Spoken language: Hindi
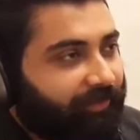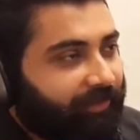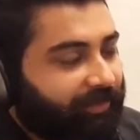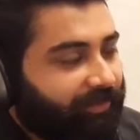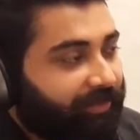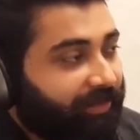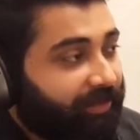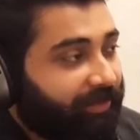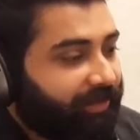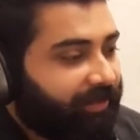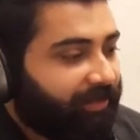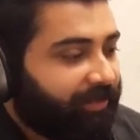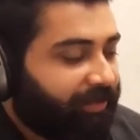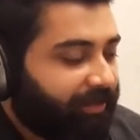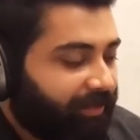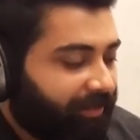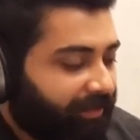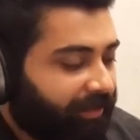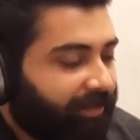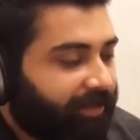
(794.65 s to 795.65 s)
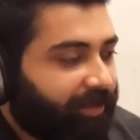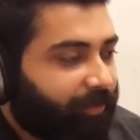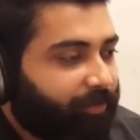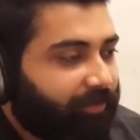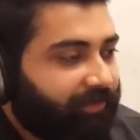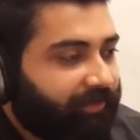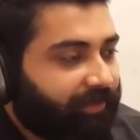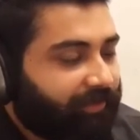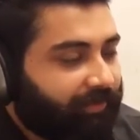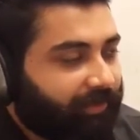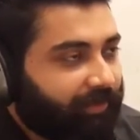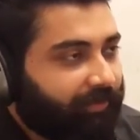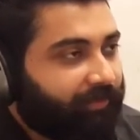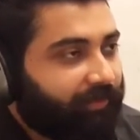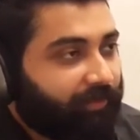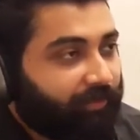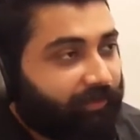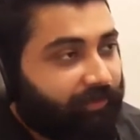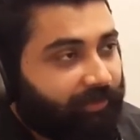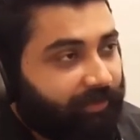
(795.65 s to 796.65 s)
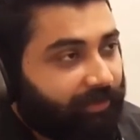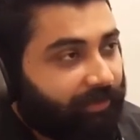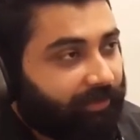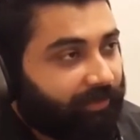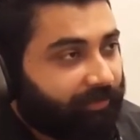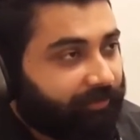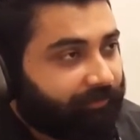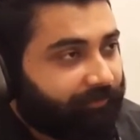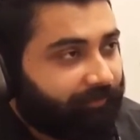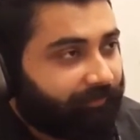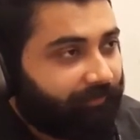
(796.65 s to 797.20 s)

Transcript: सकते हैं लेकिन अगर आप इसके साथ सिंसियर हैं